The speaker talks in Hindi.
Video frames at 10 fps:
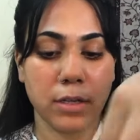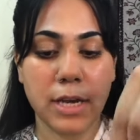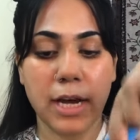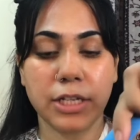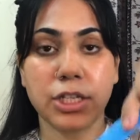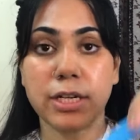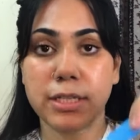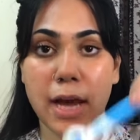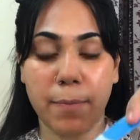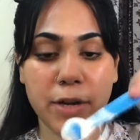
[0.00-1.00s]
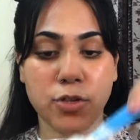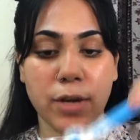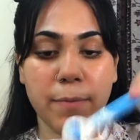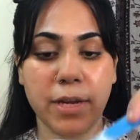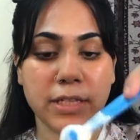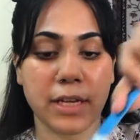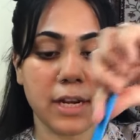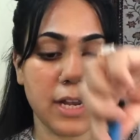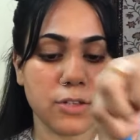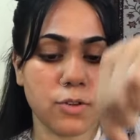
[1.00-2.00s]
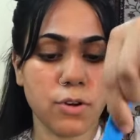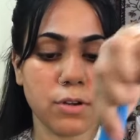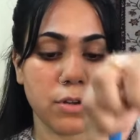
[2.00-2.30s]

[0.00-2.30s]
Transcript: ये अच्छे से आपने जो है मिक्स करना है इसको